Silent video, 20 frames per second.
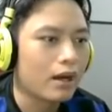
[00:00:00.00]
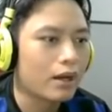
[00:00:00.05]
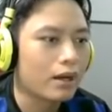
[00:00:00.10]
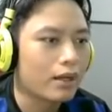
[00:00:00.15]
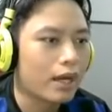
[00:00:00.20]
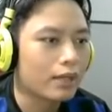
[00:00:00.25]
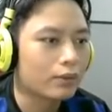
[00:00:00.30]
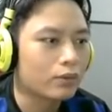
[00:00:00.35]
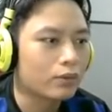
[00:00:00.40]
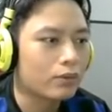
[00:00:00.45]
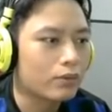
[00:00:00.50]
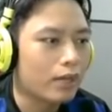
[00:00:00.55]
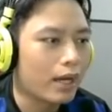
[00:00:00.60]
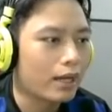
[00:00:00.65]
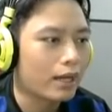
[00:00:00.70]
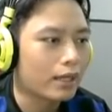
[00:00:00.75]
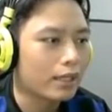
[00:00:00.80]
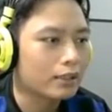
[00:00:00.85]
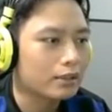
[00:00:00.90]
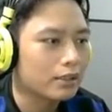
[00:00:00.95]
thờ ran của
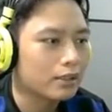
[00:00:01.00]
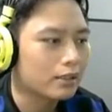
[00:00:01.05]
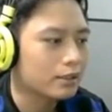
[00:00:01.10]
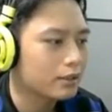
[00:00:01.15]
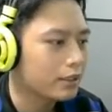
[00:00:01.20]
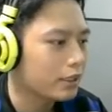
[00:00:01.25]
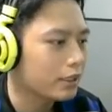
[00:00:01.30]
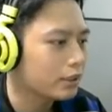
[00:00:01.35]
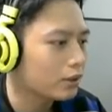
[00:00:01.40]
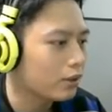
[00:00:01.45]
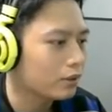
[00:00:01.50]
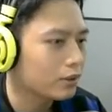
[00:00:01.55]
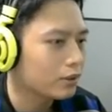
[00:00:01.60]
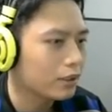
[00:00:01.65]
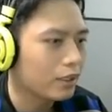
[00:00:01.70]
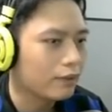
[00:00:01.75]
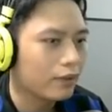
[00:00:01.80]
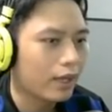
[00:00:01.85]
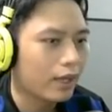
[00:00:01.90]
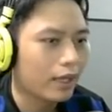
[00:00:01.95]
đánh cực kỳ tốt
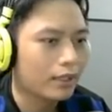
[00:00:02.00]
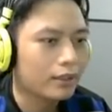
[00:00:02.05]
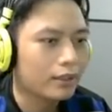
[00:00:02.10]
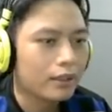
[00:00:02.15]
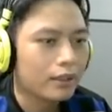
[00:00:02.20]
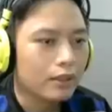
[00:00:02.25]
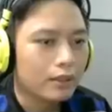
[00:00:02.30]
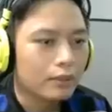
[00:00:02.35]
thời điểm vừa nãy